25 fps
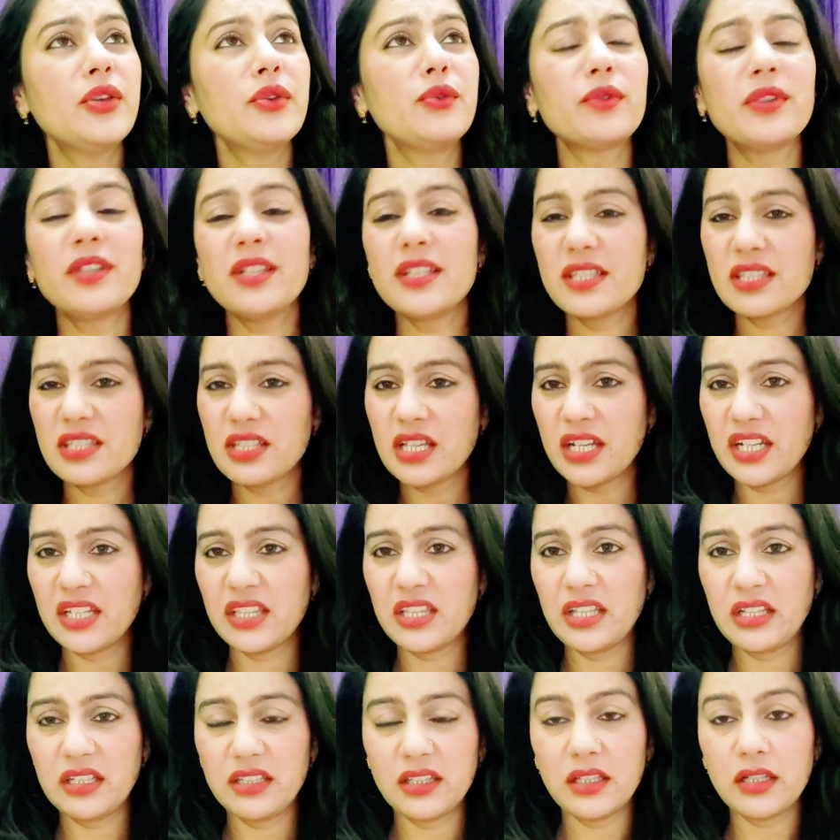क्योंकि
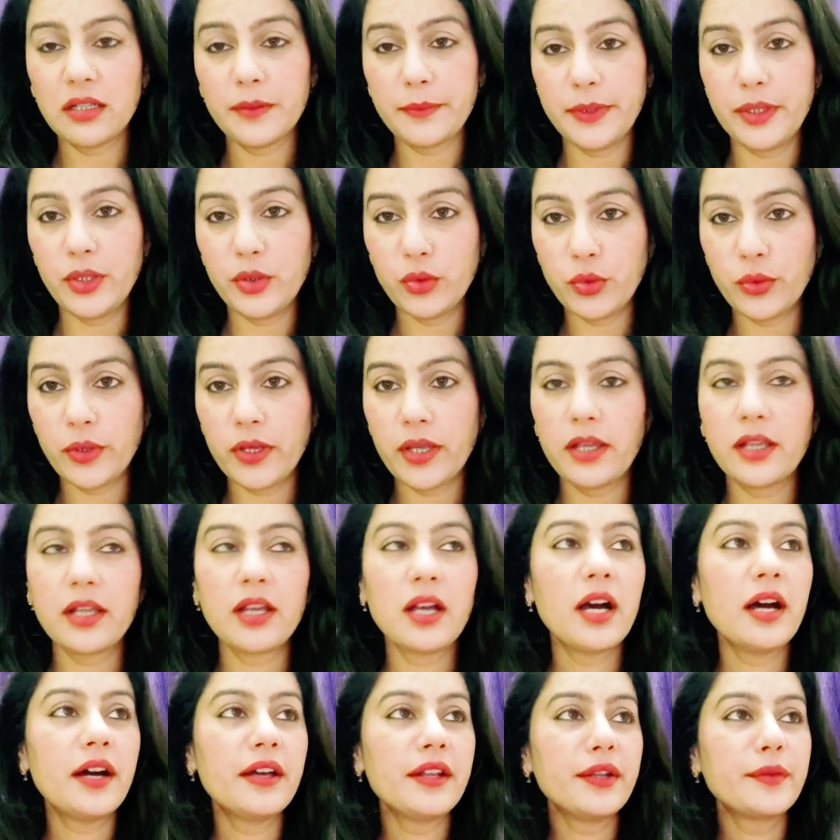सारी दिक्कतें हम ही को है
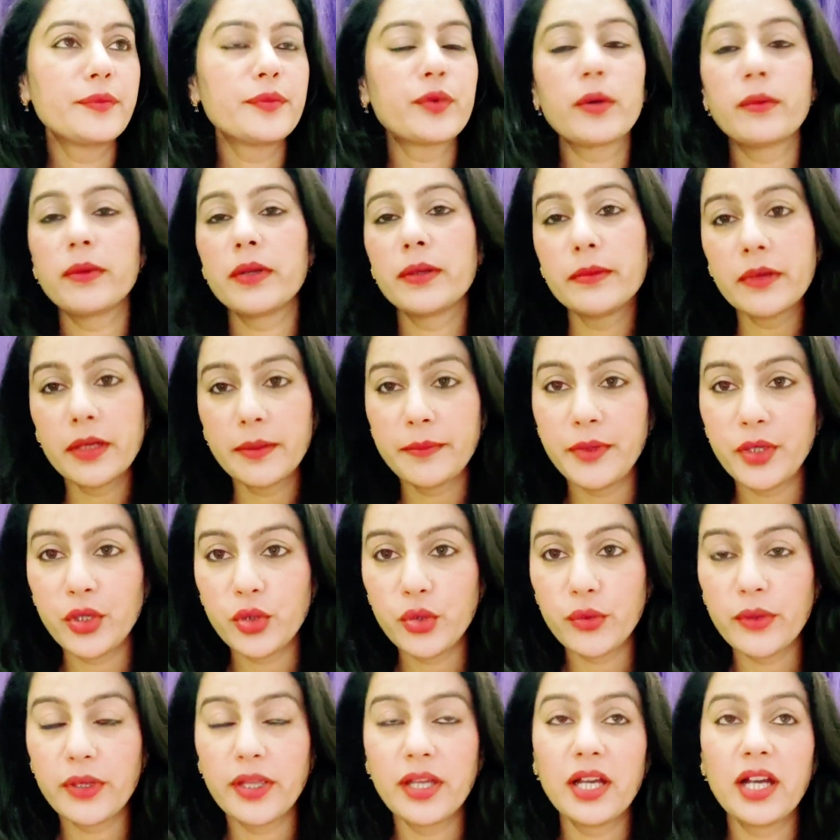हर एक प्रॉब्लम हम
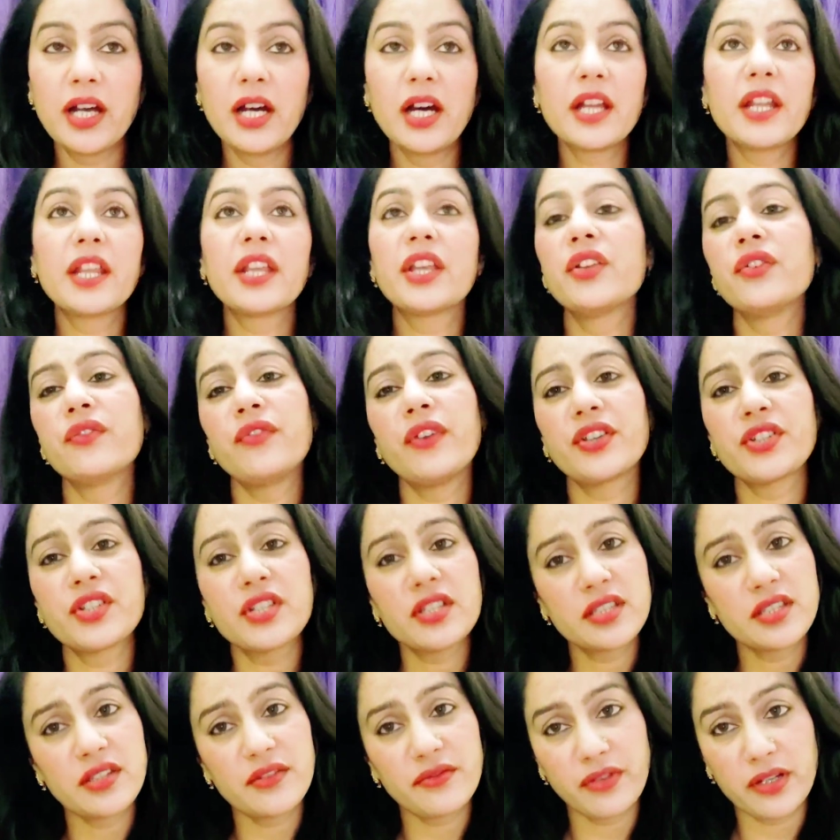ही को है हर एक
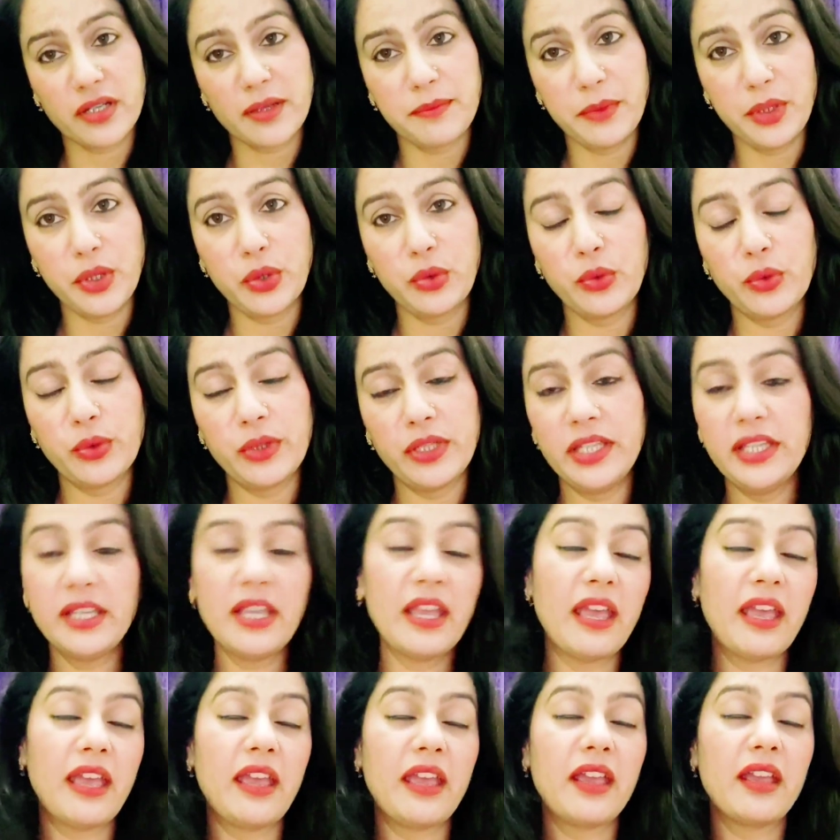इन्फेक्शन सिर्फ हम ही को
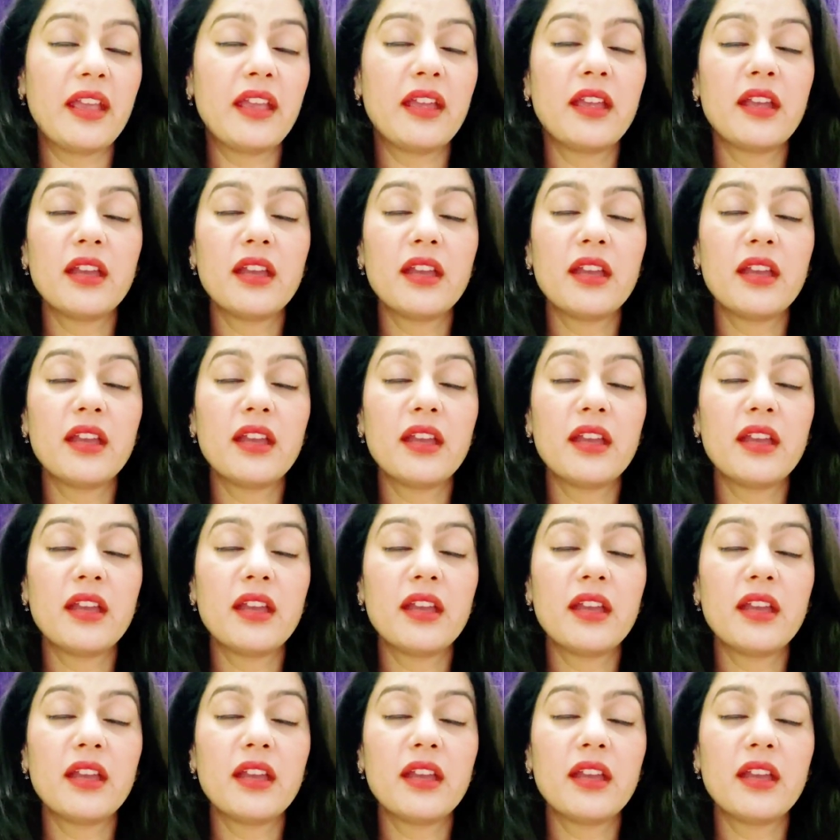ही है